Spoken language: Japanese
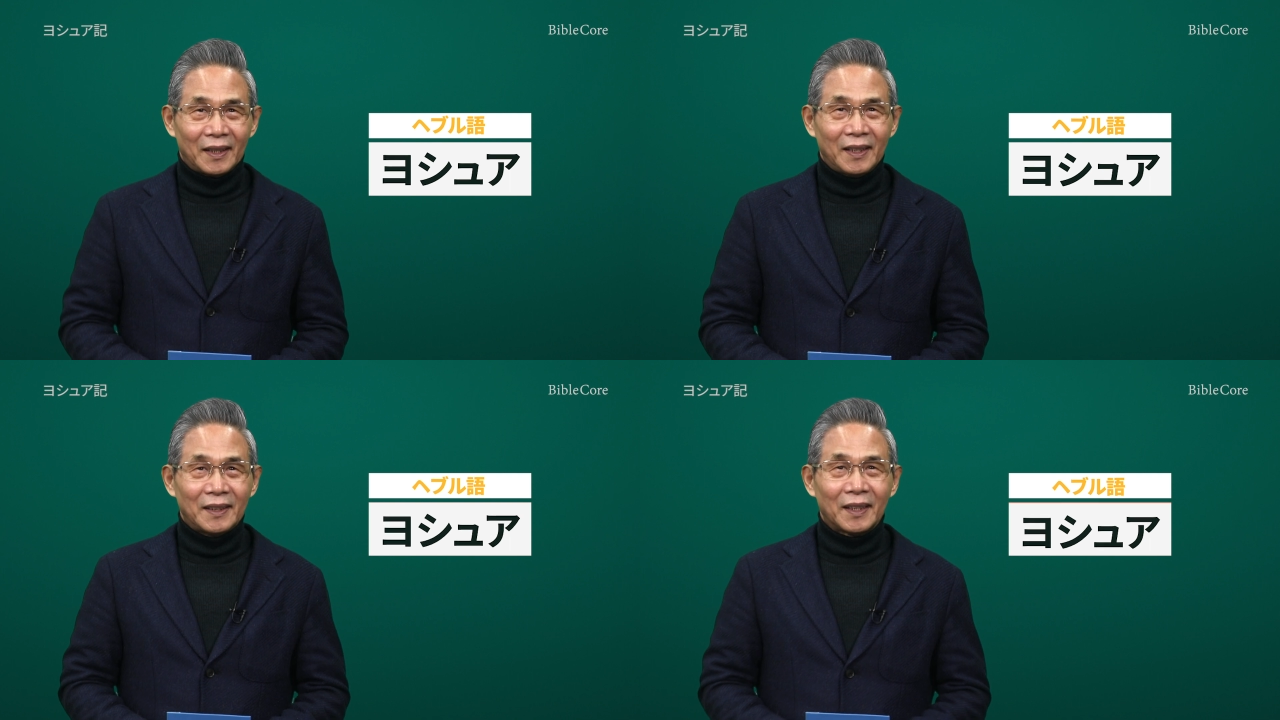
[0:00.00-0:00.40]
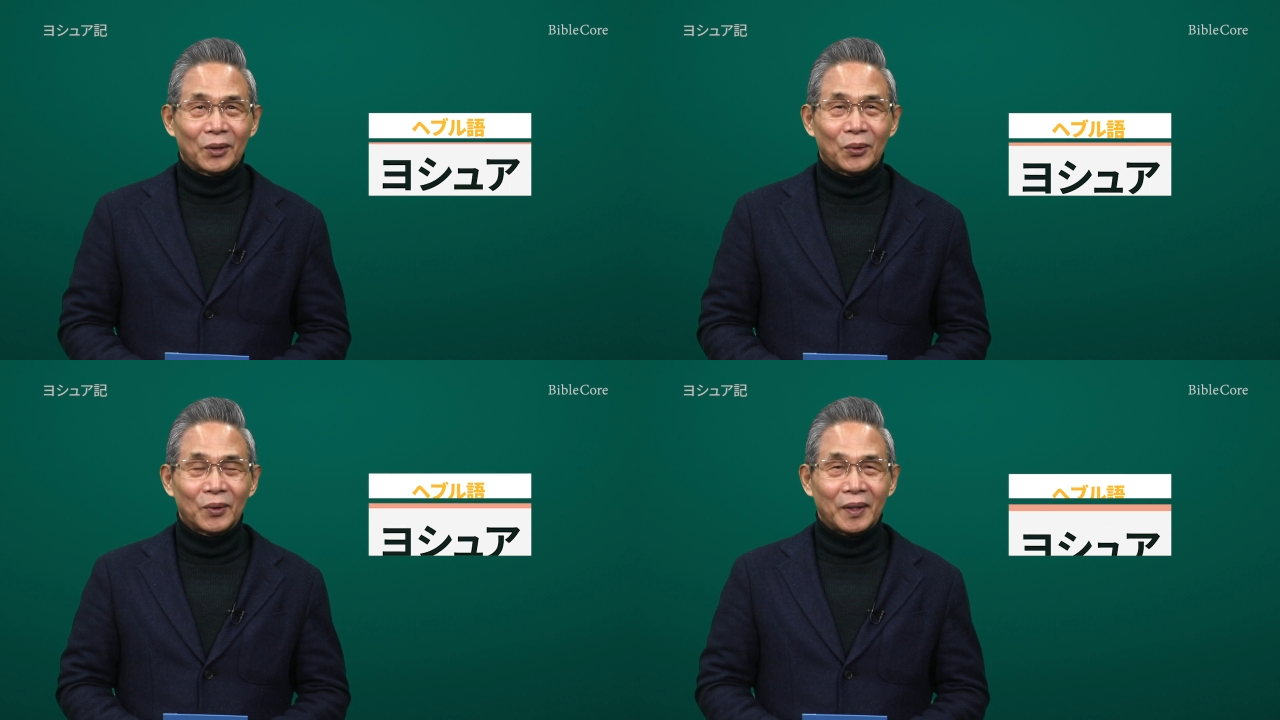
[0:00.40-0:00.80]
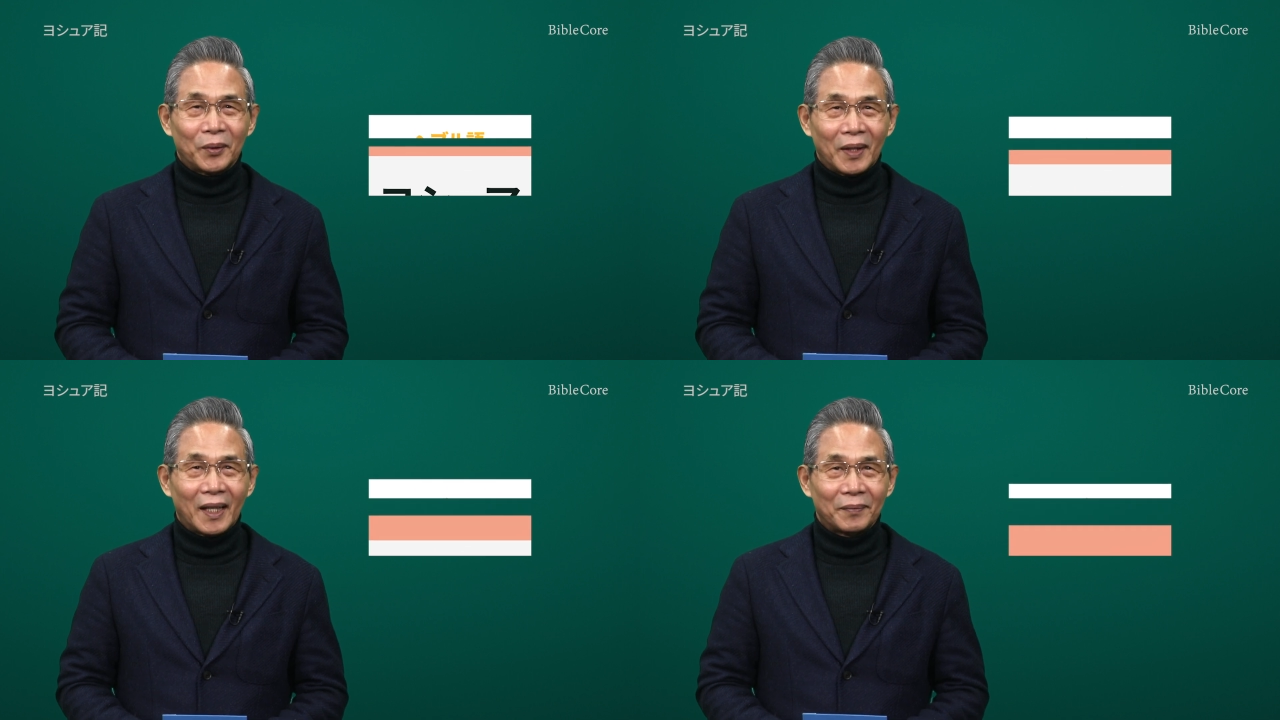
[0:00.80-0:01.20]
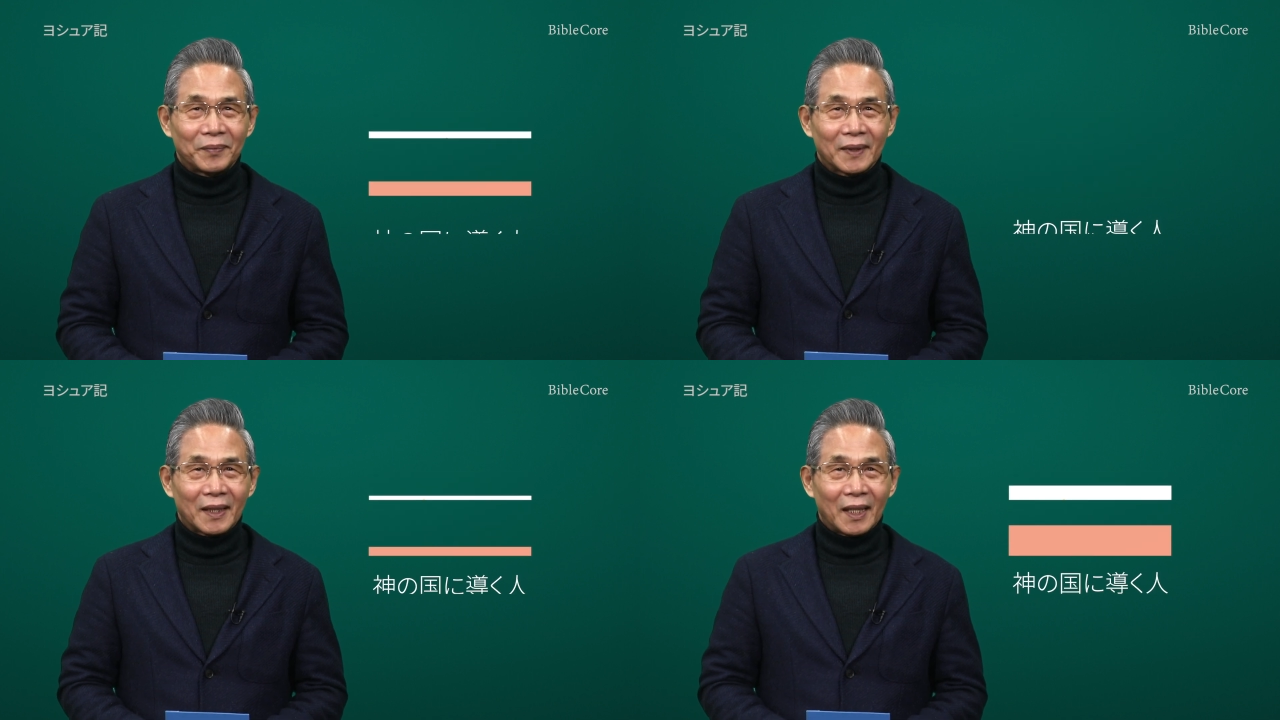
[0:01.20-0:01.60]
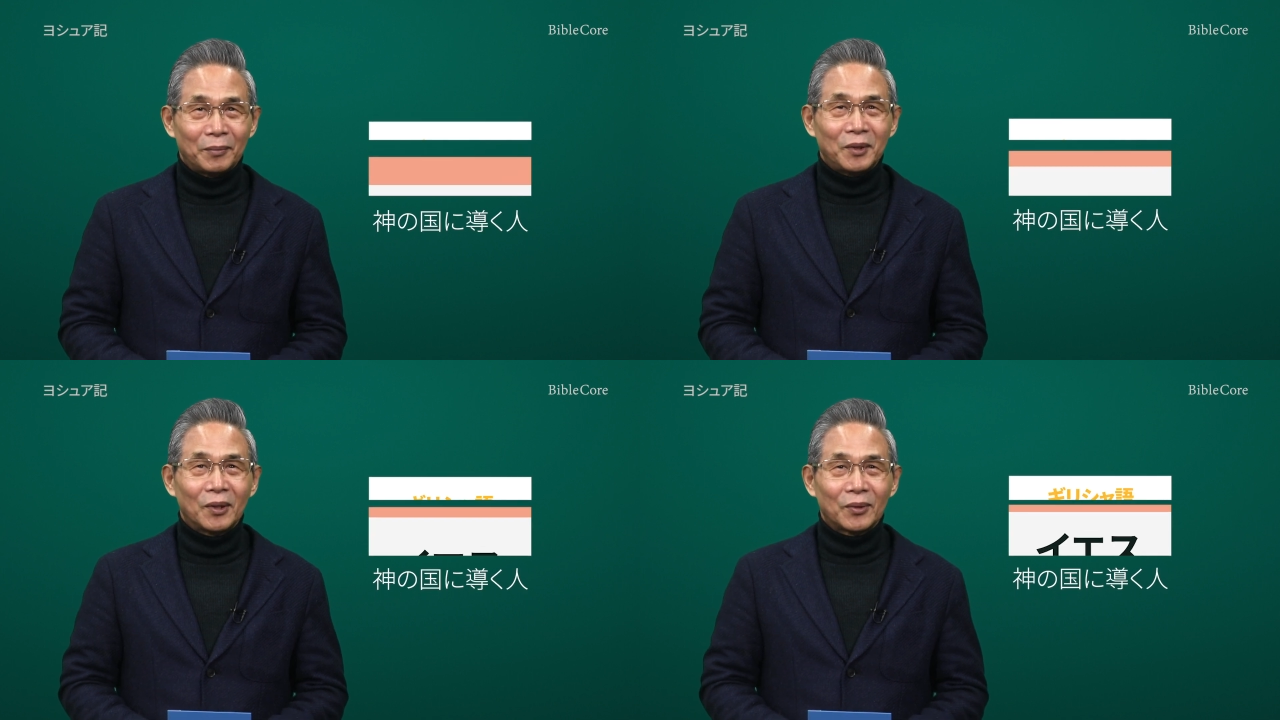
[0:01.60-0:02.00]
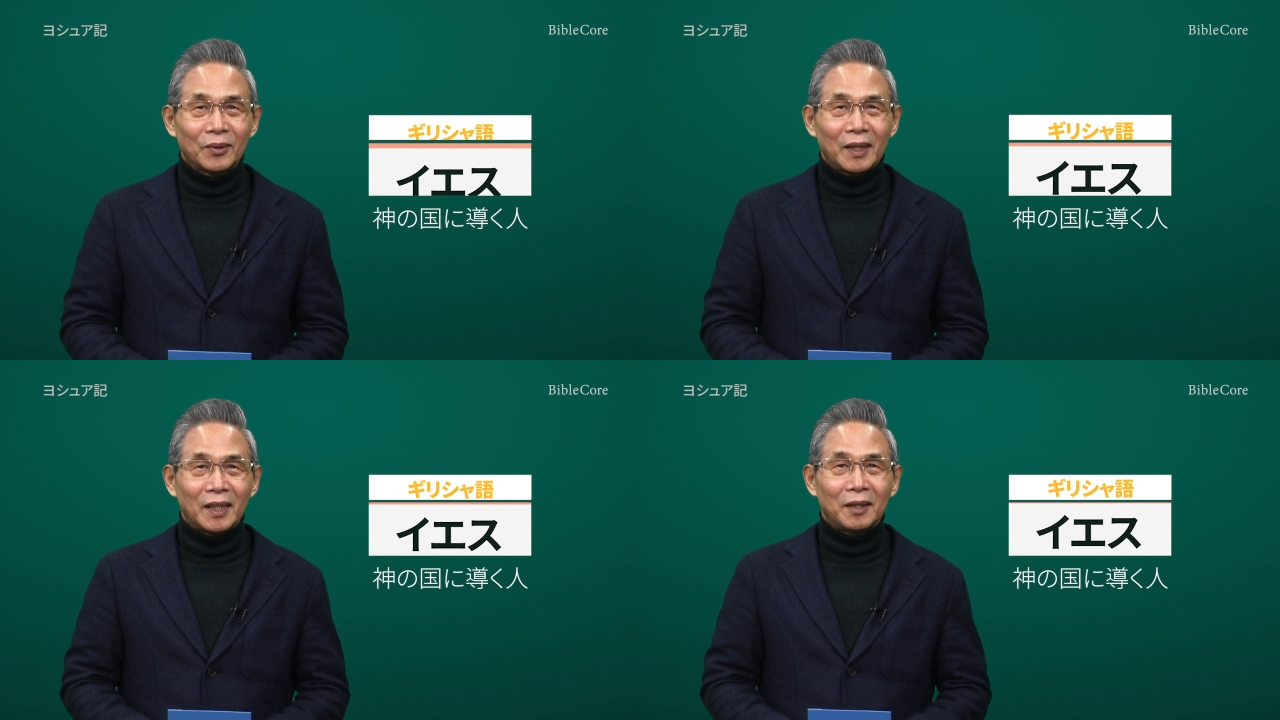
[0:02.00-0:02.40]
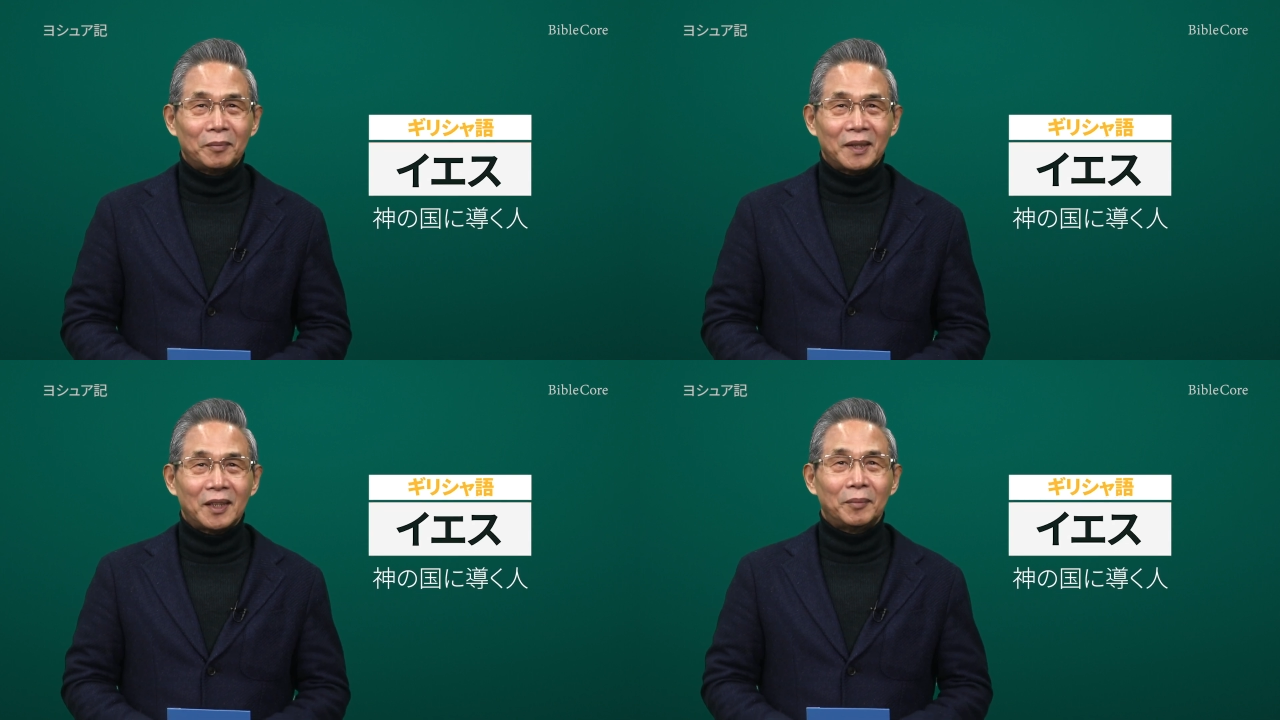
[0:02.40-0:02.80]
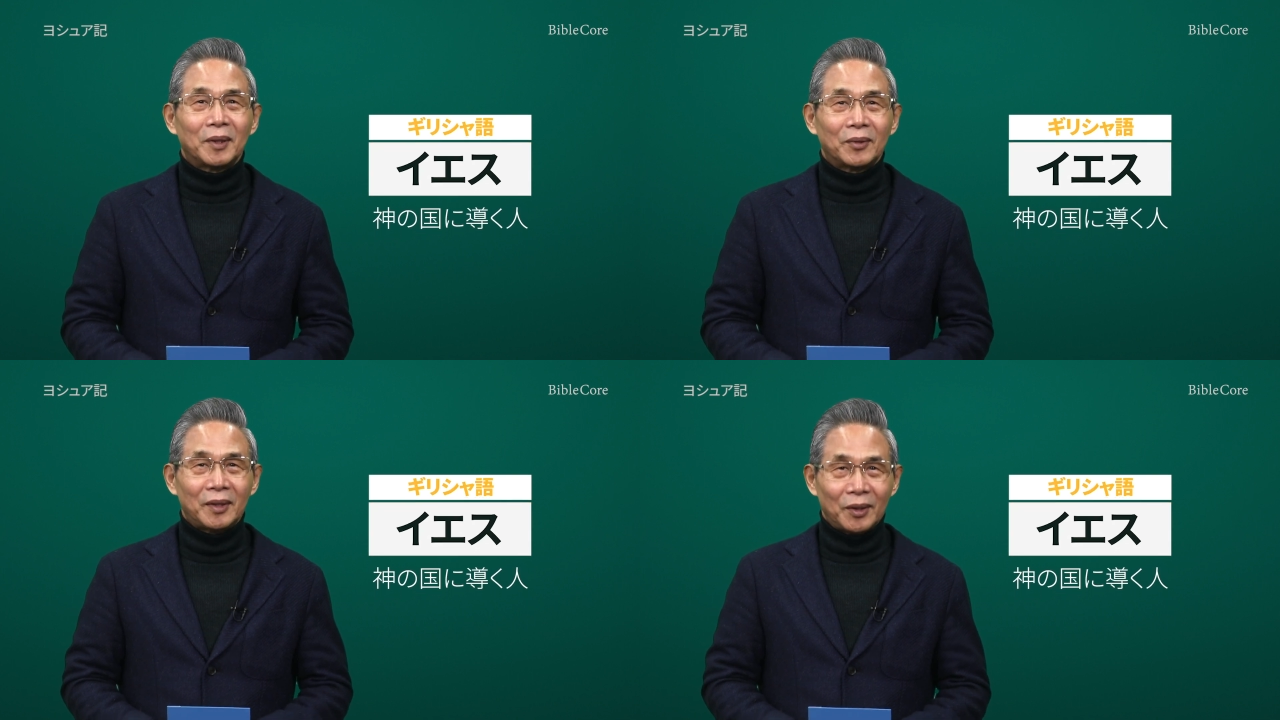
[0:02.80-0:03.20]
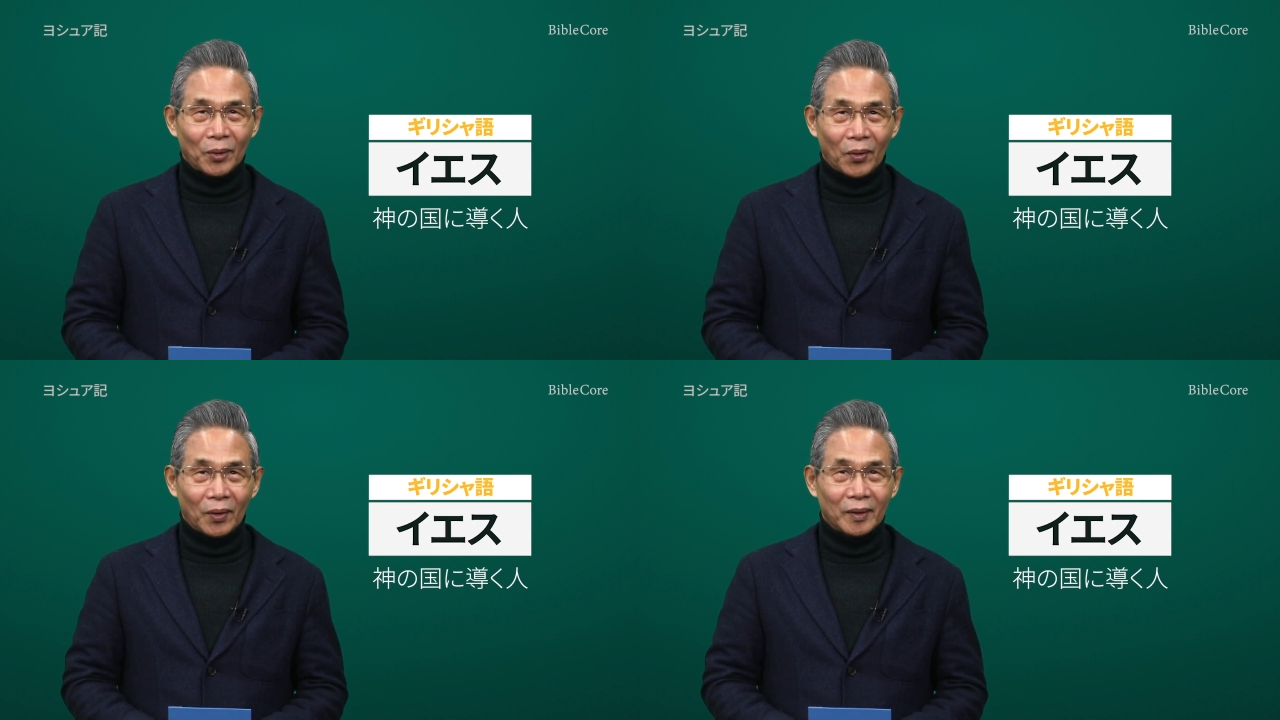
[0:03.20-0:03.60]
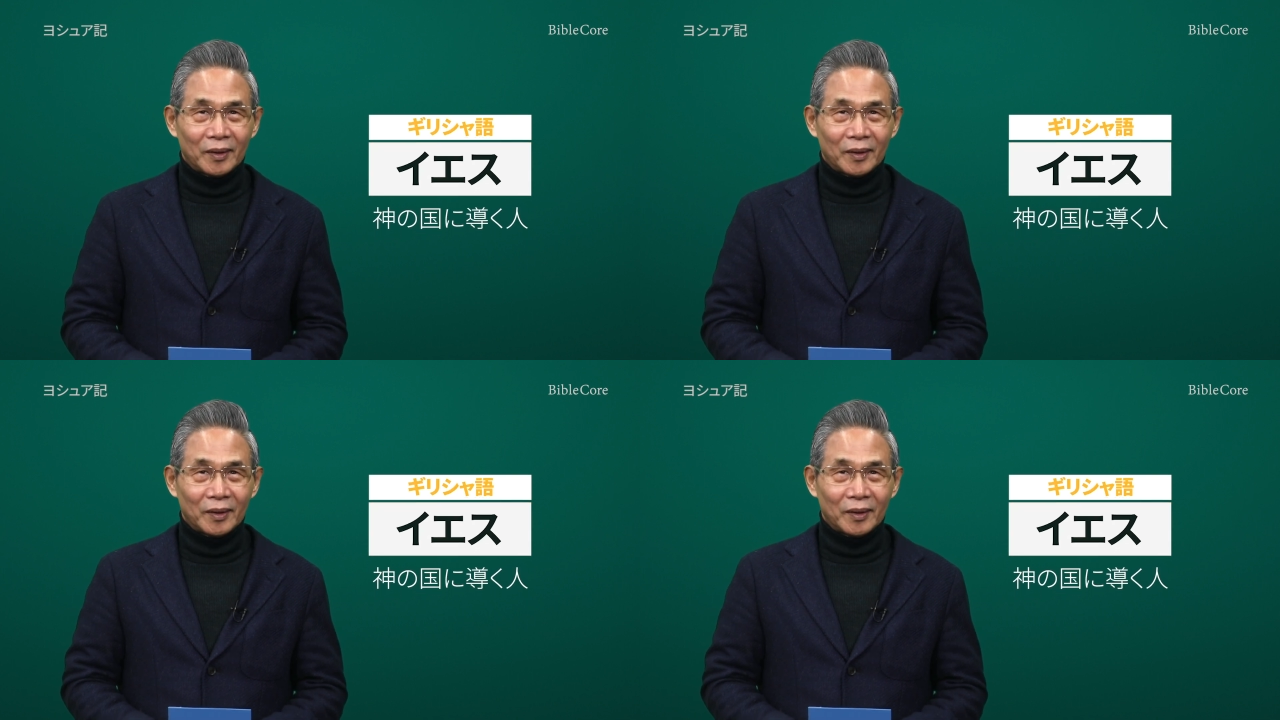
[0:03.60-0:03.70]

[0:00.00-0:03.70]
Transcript: ギリシャ語では神の国に導く人